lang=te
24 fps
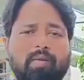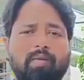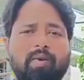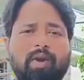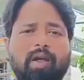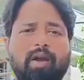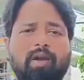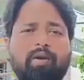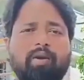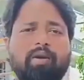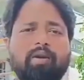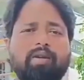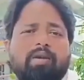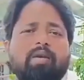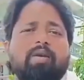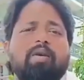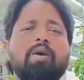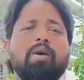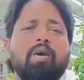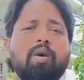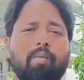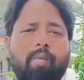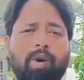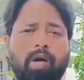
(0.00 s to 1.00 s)
కరీంనగర్ లోని
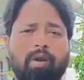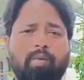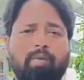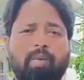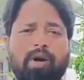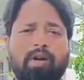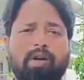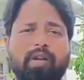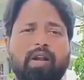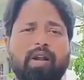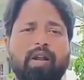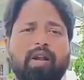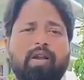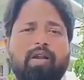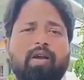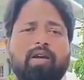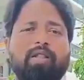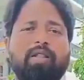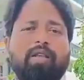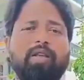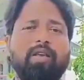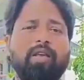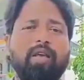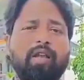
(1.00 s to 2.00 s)
పలు
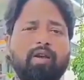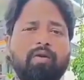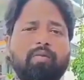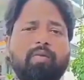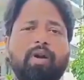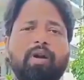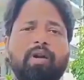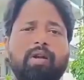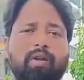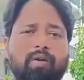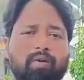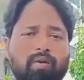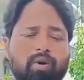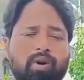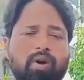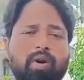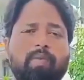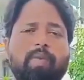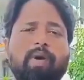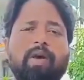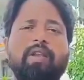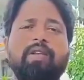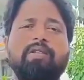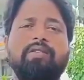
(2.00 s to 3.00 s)
పట్టణాల్లో అయితే ఈ ఎలుగుబంటి
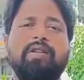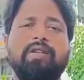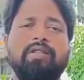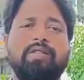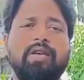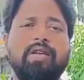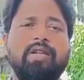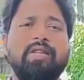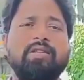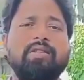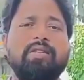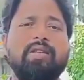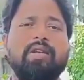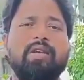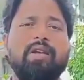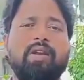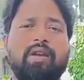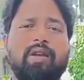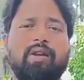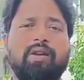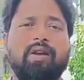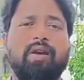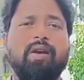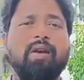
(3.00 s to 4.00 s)
రోడ్లపైనే
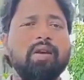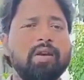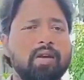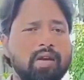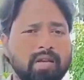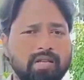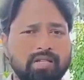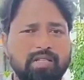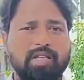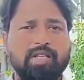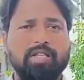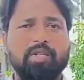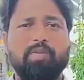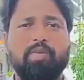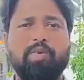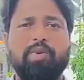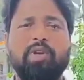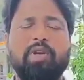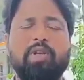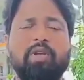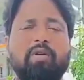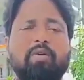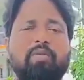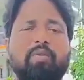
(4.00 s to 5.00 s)
సంచరించిన
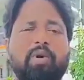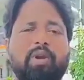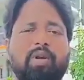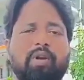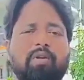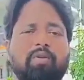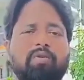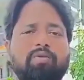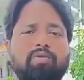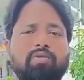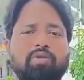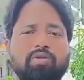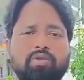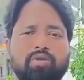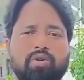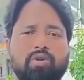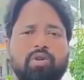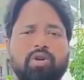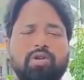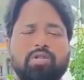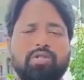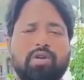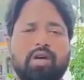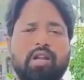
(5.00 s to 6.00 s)
సిసి లో మనం
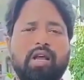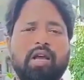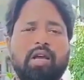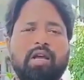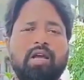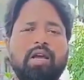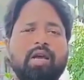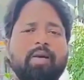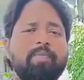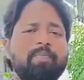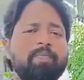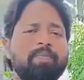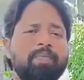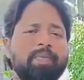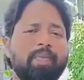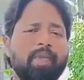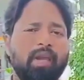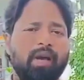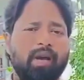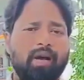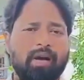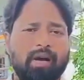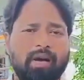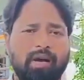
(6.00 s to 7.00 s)
చూసుకోవచ్చు అలాగే
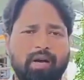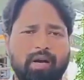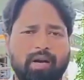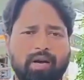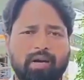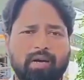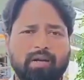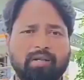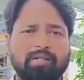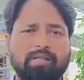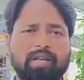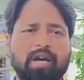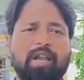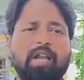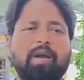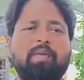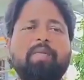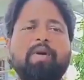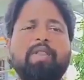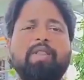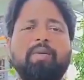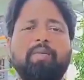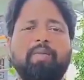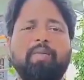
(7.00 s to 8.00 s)
ఆ
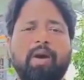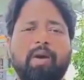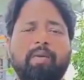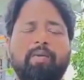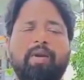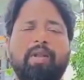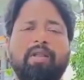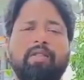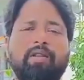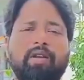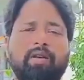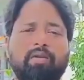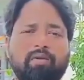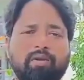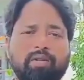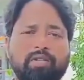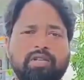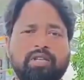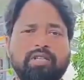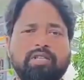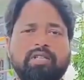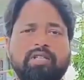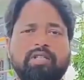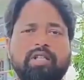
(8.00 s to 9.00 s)
చాలా మంది భయభ్రాంతులకు
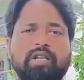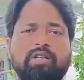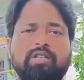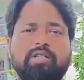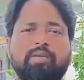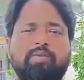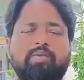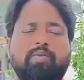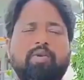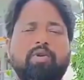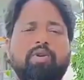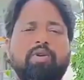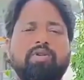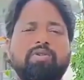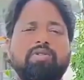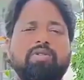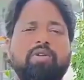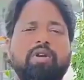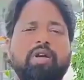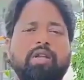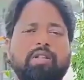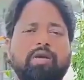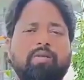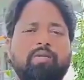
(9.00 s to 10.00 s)
గురి చేసిందని
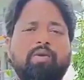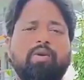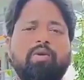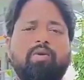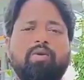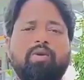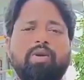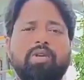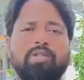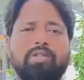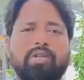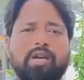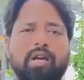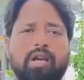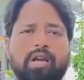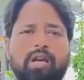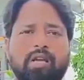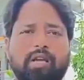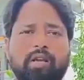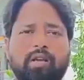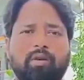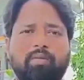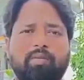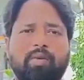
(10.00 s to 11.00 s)
చెప్పుకోవచ్చు గతంలో కూడా
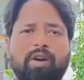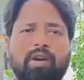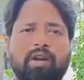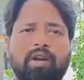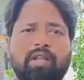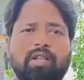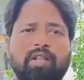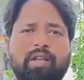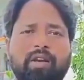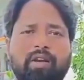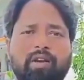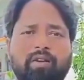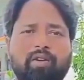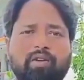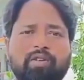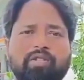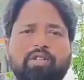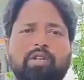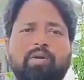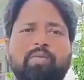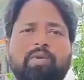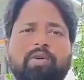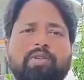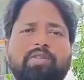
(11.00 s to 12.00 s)
చాలా ఎలుగుబంట్లు అయితే
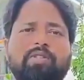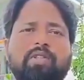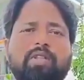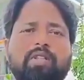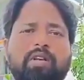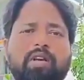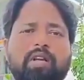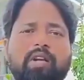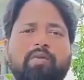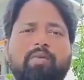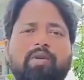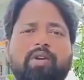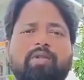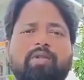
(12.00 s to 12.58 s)
ఇక్కడికి వచ్చిన పరిస్థితి